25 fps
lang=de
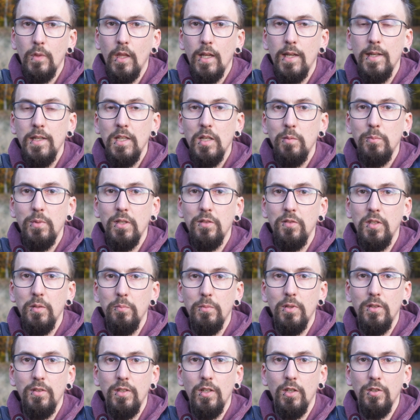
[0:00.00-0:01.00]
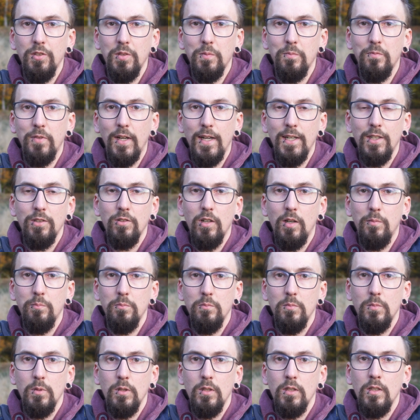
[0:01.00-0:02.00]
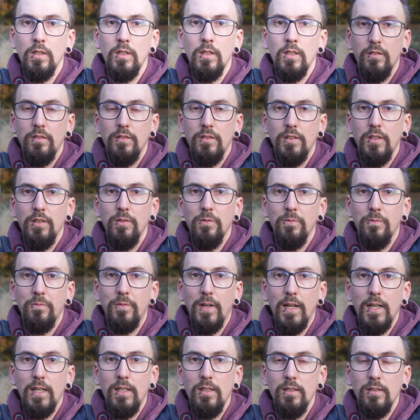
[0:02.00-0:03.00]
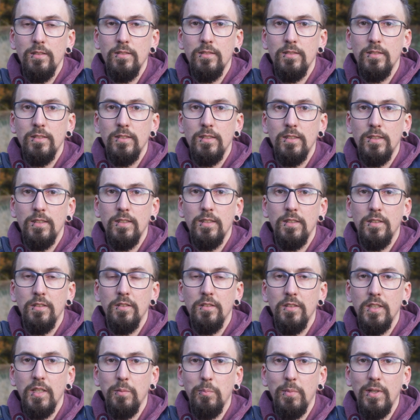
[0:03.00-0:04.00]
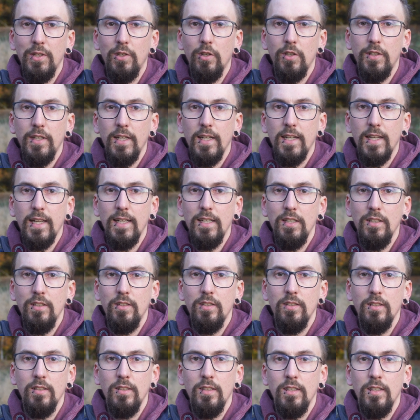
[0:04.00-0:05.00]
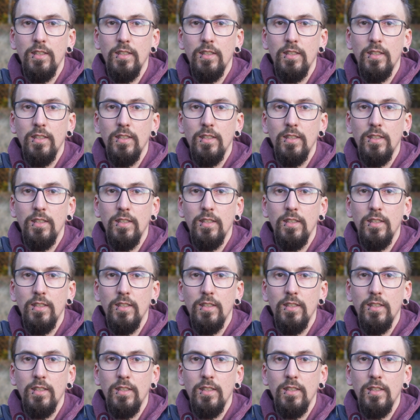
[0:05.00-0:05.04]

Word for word: Hinter mir sieht man sie aus dem Wald kommen, diesen Wall, den man dort erkennt,